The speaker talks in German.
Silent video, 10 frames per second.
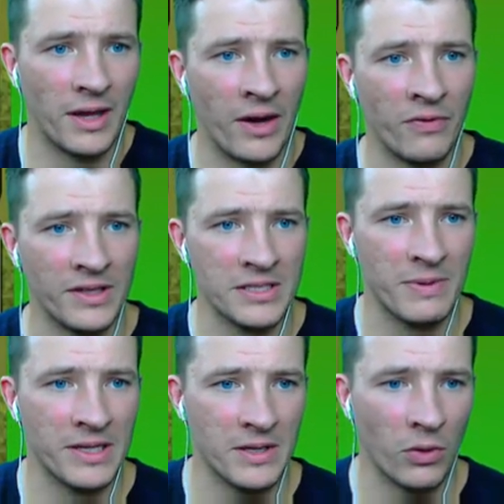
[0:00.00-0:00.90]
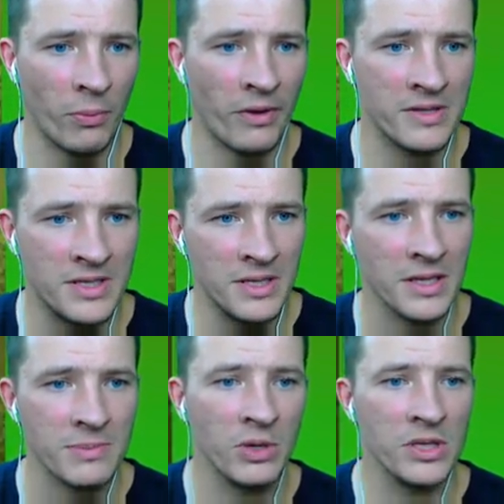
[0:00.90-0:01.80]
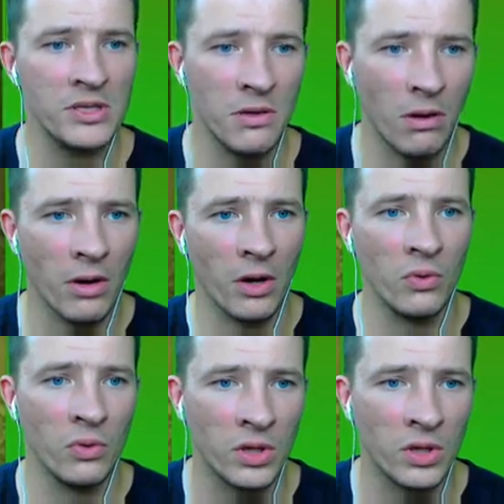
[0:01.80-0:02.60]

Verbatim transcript: Einfach, dass man das auch nochmal sieht, dass man nicht sieht, oh ja gut,